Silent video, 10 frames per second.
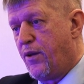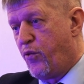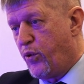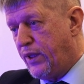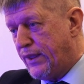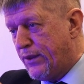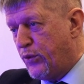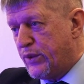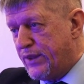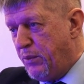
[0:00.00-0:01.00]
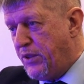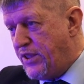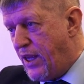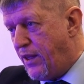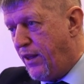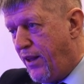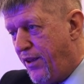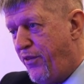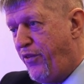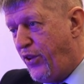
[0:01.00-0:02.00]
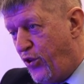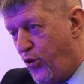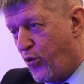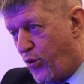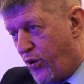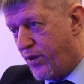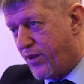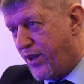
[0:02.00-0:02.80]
Вот это вот замечательное видео,